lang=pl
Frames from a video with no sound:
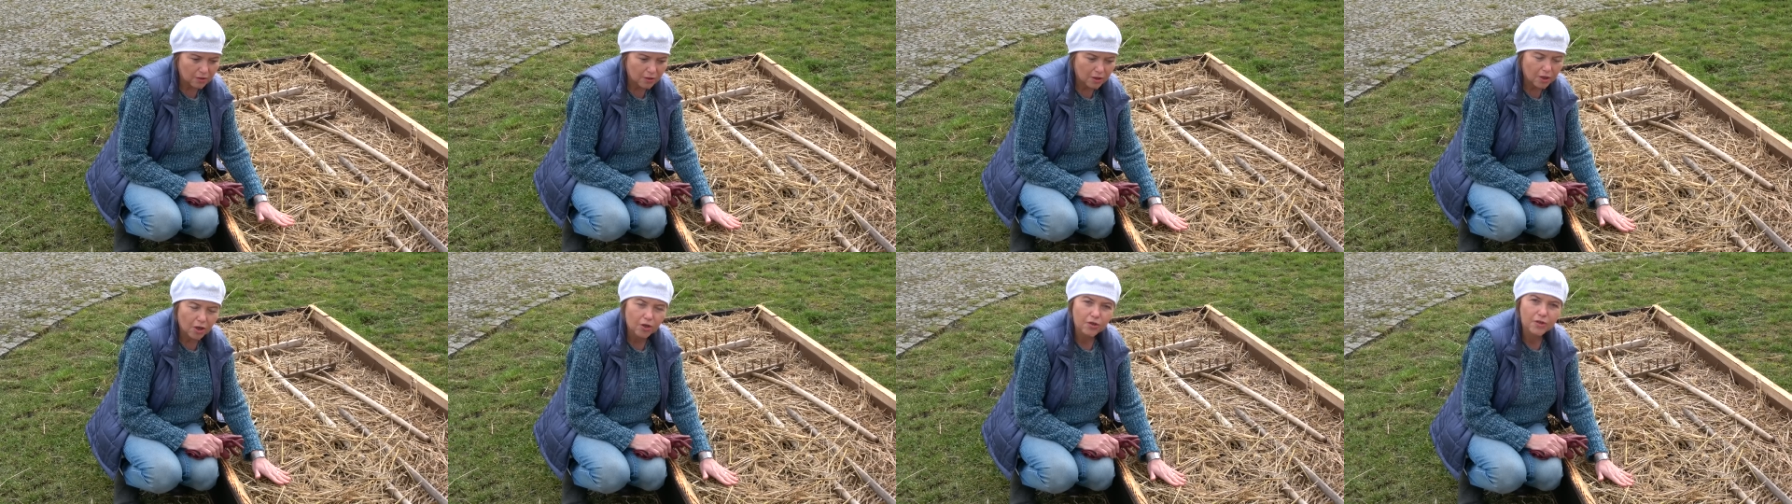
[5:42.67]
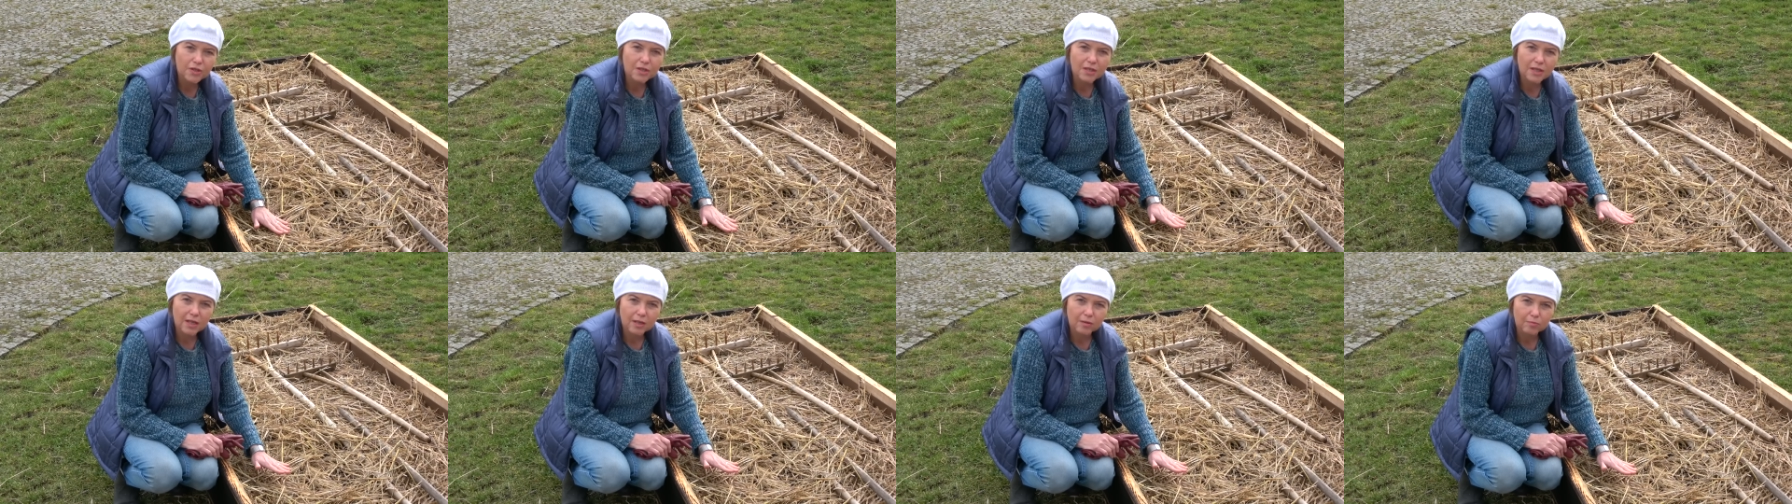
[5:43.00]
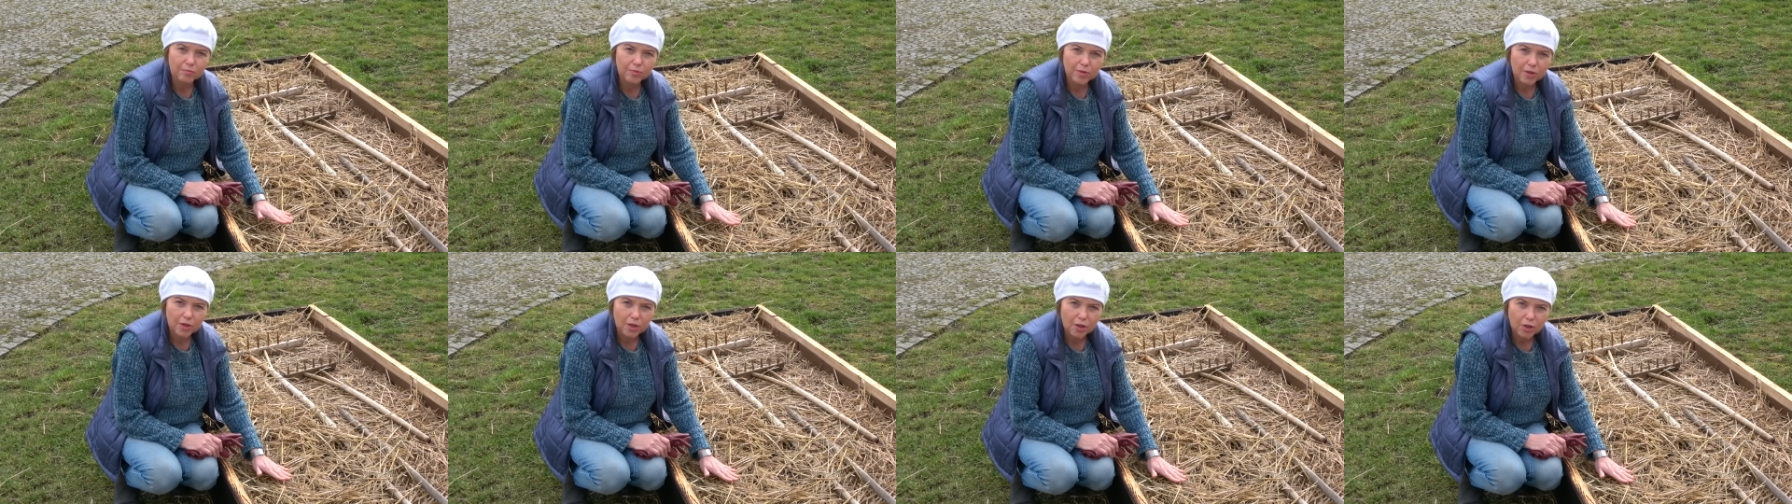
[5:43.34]

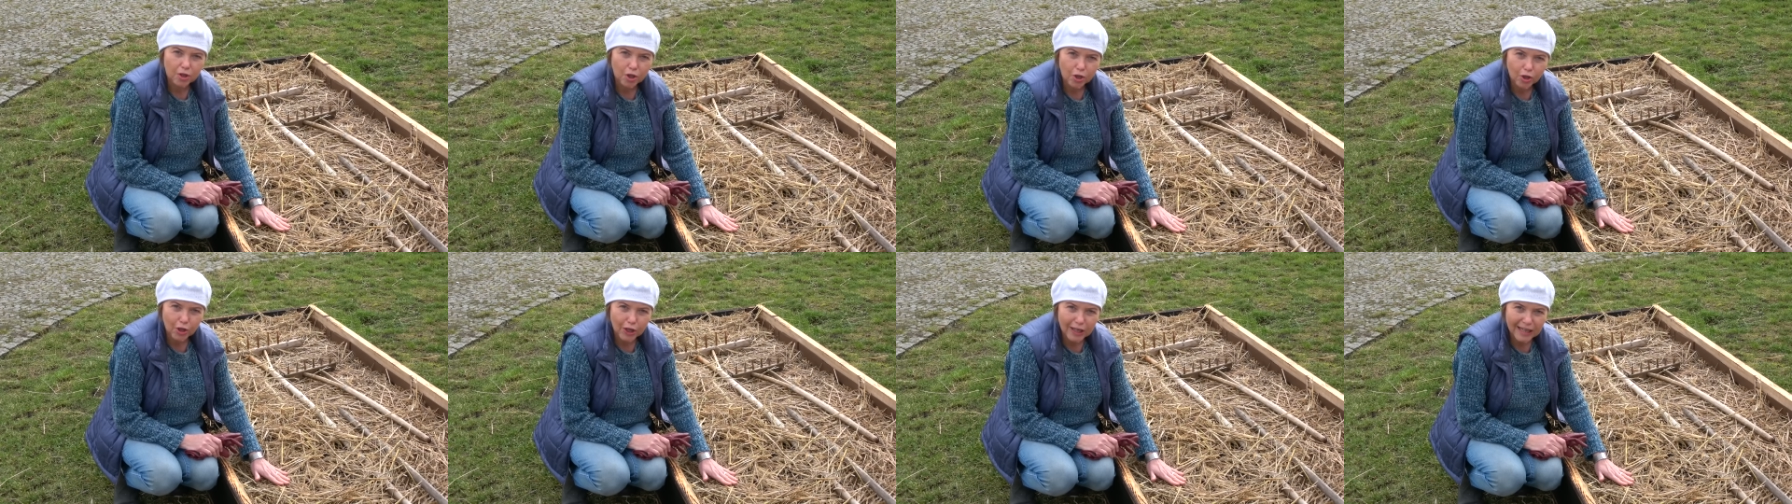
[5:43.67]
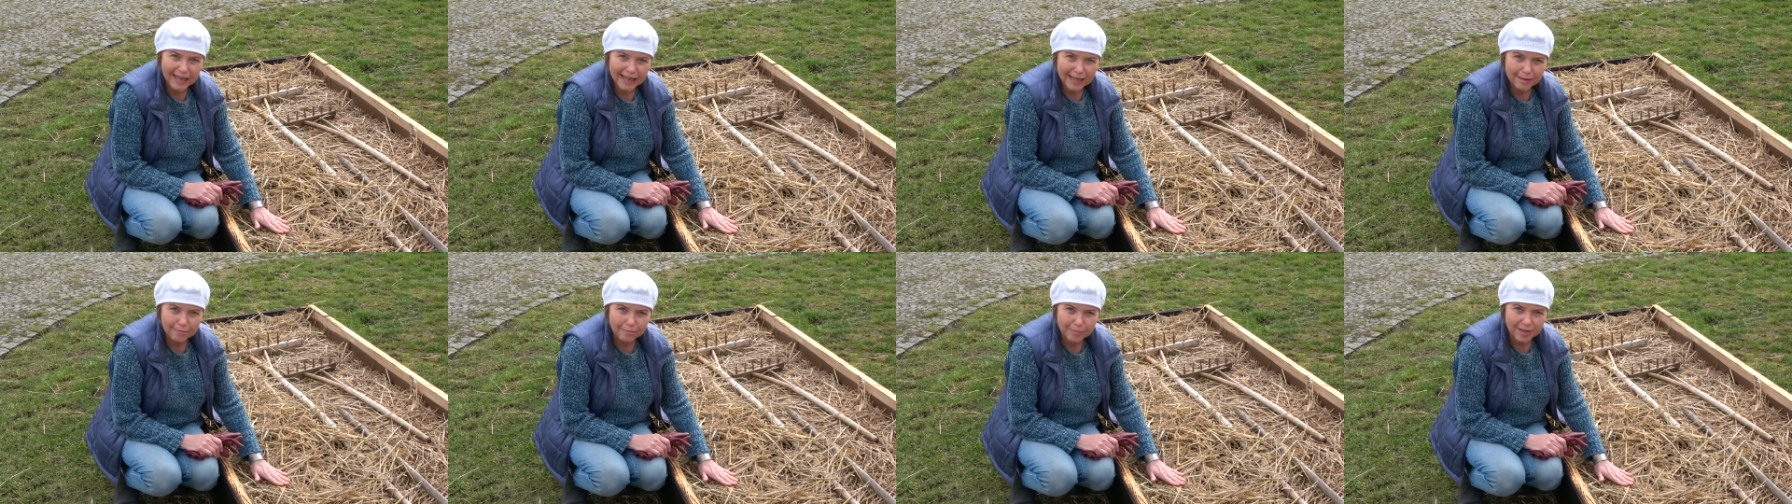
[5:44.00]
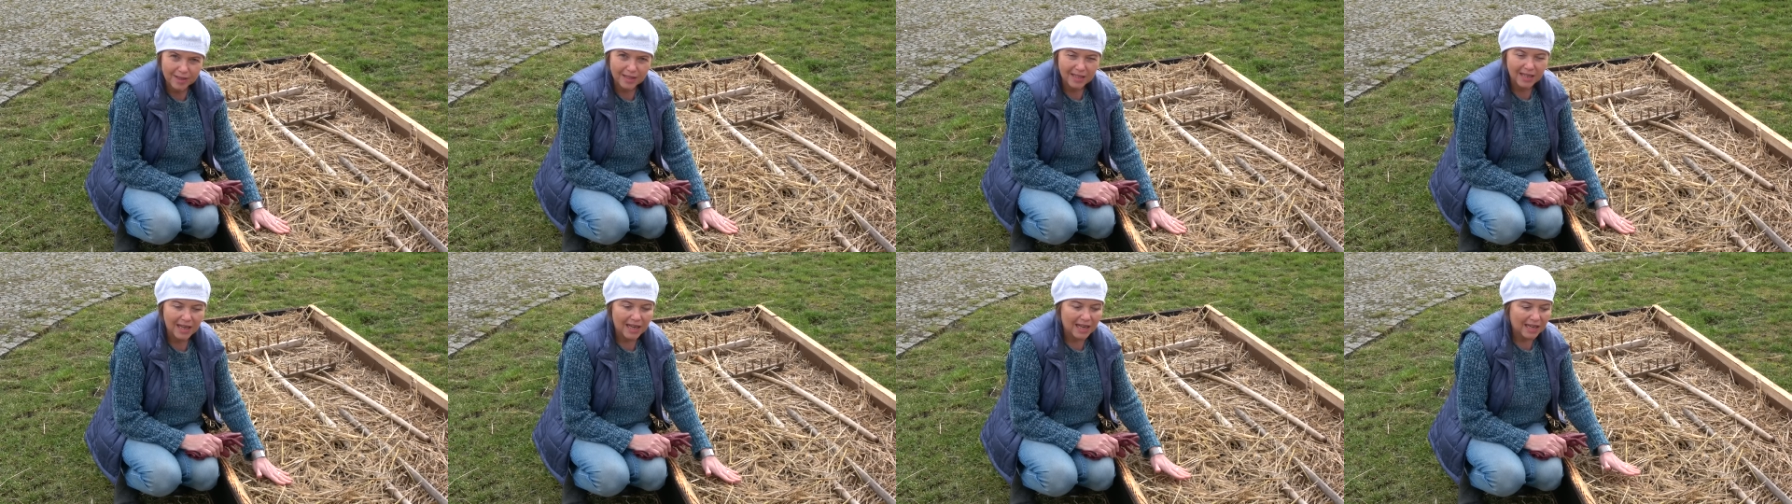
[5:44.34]
dostęp do
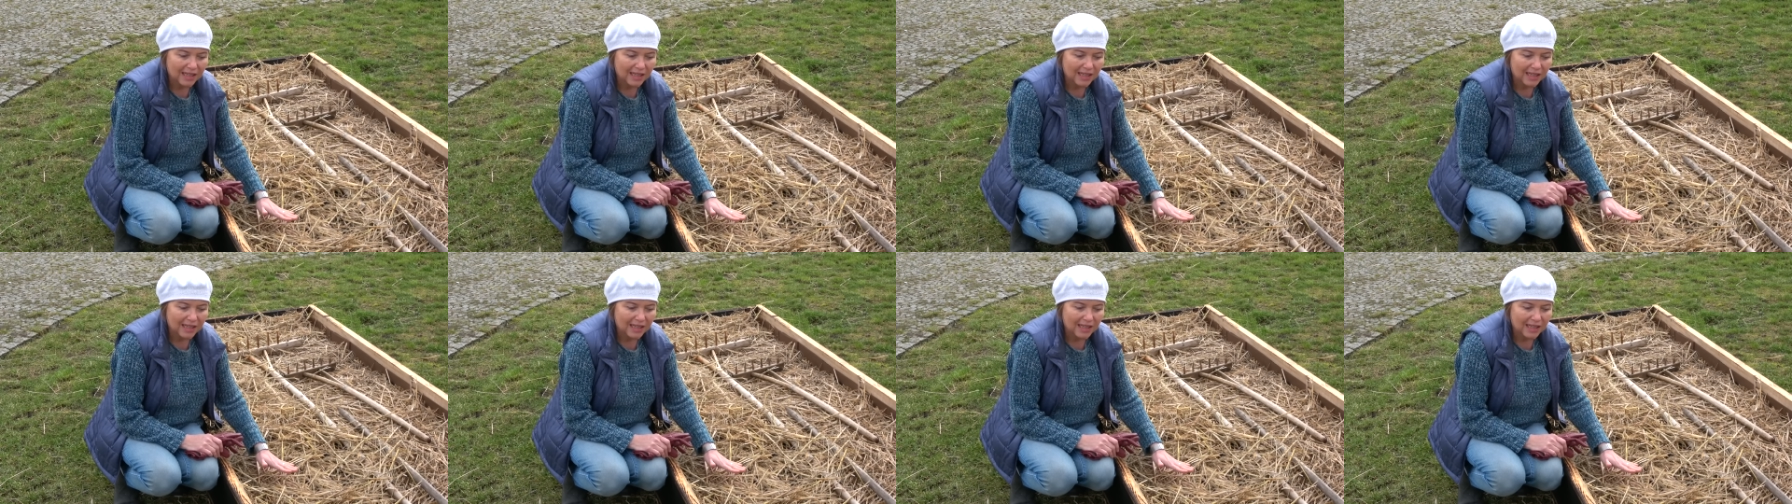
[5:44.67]
gleby.